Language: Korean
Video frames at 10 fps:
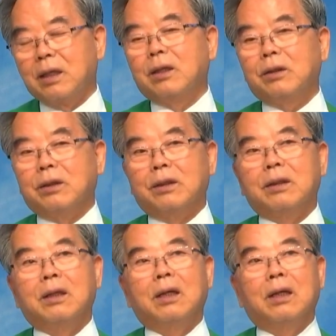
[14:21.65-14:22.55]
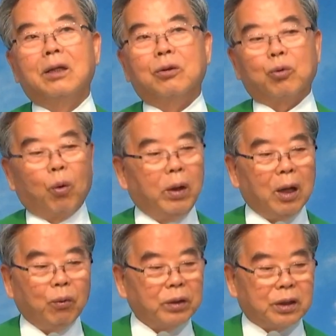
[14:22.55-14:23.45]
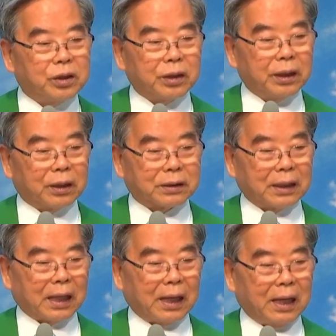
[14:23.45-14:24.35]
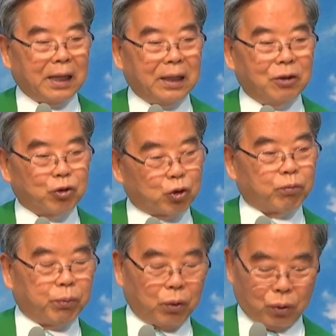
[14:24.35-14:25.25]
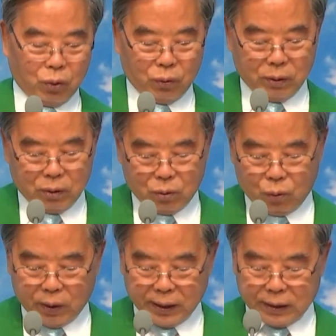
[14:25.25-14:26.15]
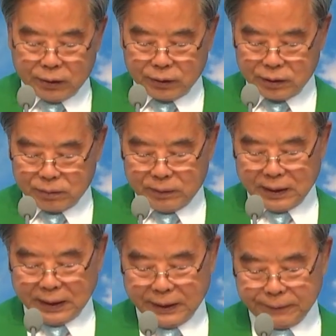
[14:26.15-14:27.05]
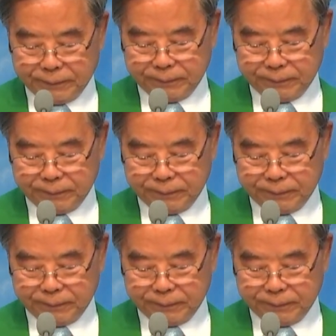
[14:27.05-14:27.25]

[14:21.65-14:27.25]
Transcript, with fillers: 이런 놀라운 기적의 역사가 축복으로 오게 되어졌습니다.